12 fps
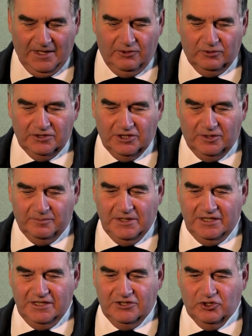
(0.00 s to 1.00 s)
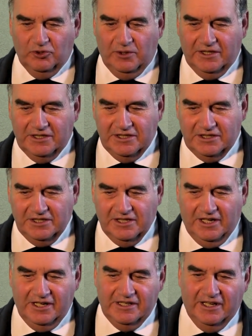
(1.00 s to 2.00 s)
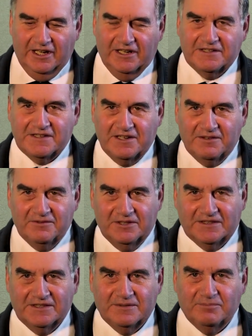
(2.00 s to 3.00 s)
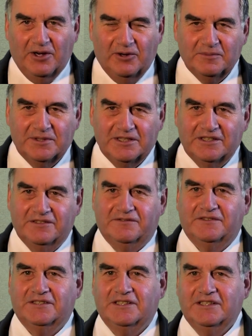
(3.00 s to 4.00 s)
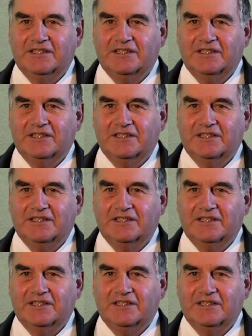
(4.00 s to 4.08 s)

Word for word: Und da bin ich schon ein richtiger alter Hase, was es Bauen betrifft.